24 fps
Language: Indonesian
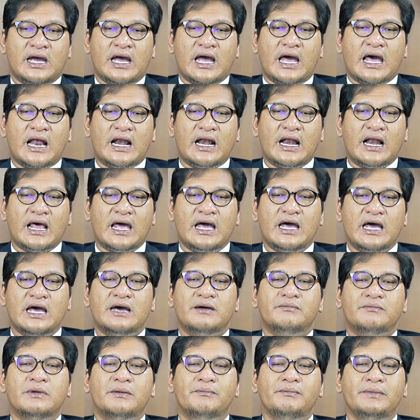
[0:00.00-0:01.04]

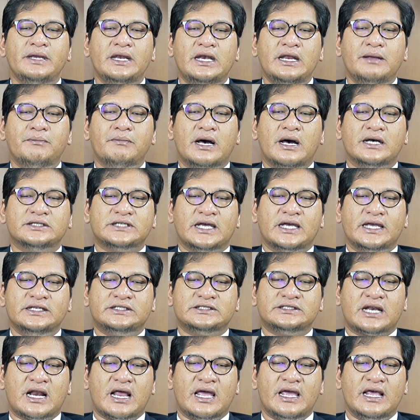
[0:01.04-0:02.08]
Allah memilih bangsa
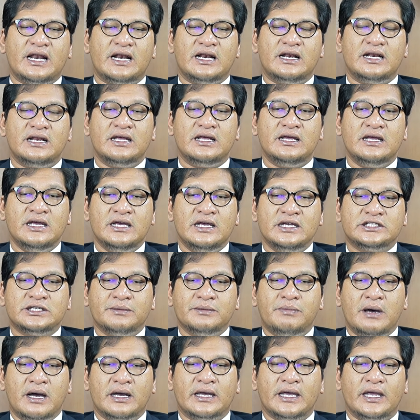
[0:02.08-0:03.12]
Israel
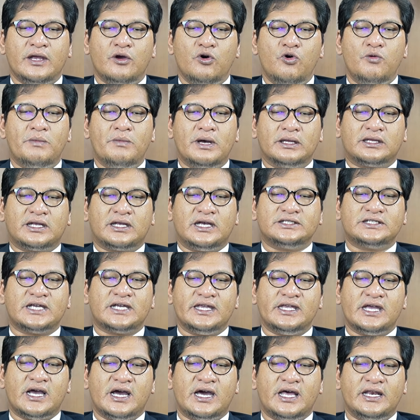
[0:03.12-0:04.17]
sebagai umat
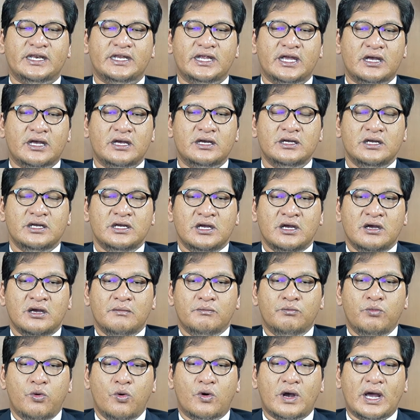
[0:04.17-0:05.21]
kesayangannya
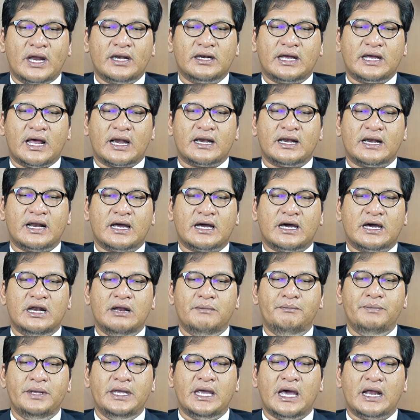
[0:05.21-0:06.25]
bukan karena
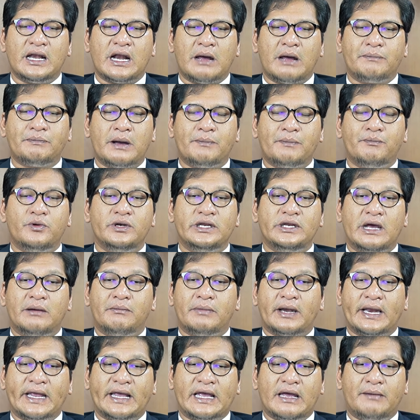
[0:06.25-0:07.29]
kelebihan apapun yang
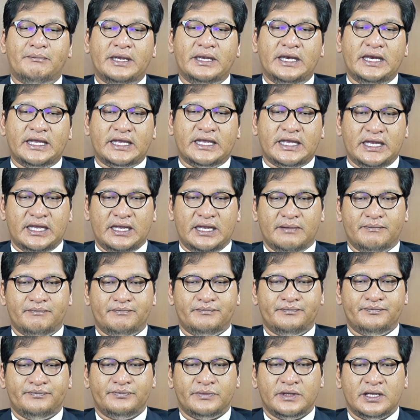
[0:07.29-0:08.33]
mereka miliki.
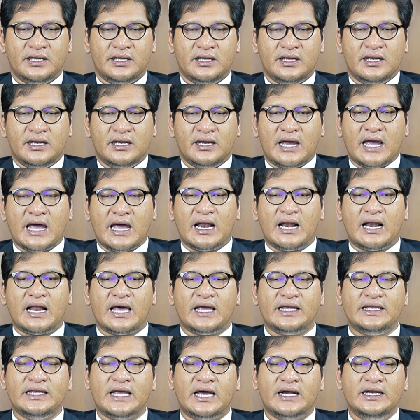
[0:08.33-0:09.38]
Allah
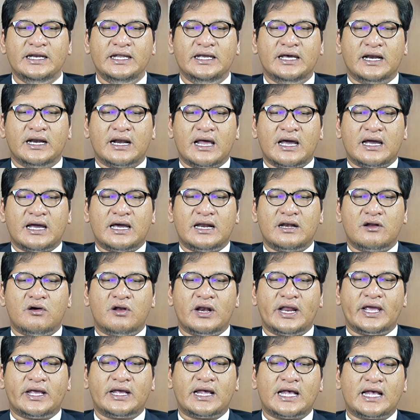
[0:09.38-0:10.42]
yang digerakkan
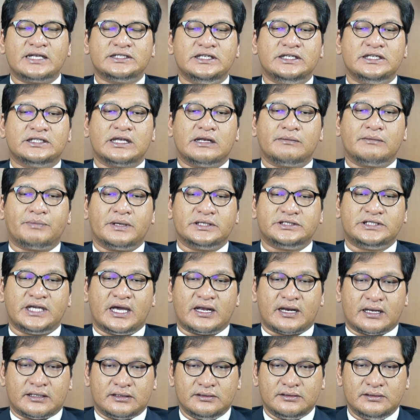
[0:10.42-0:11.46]
oleh kasih tanpa
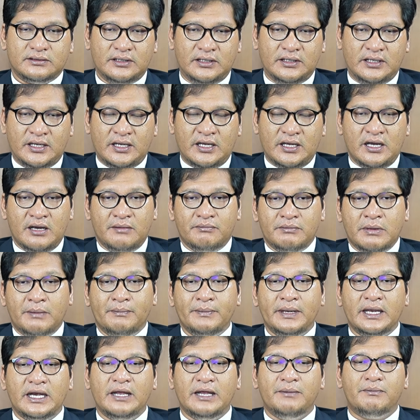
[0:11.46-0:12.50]
syarat
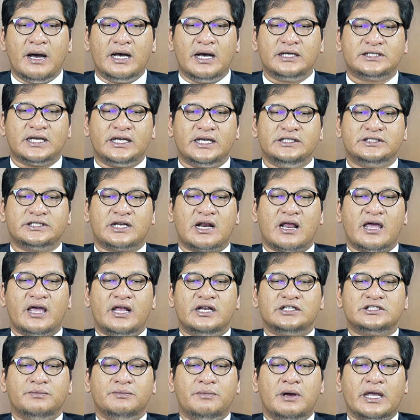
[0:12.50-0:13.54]
memilih bangsa Israel
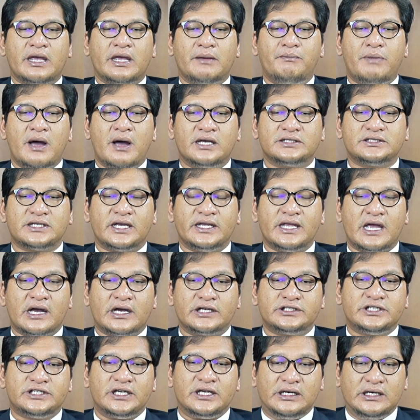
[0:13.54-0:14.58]
sebagai bangsa yang
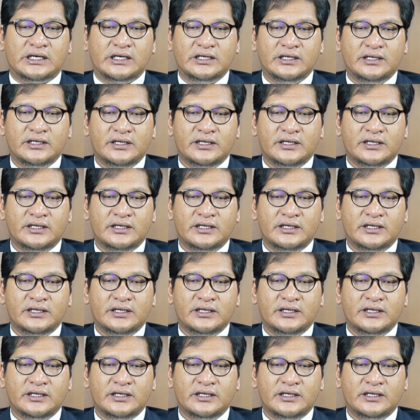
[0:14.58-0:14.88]
kecil,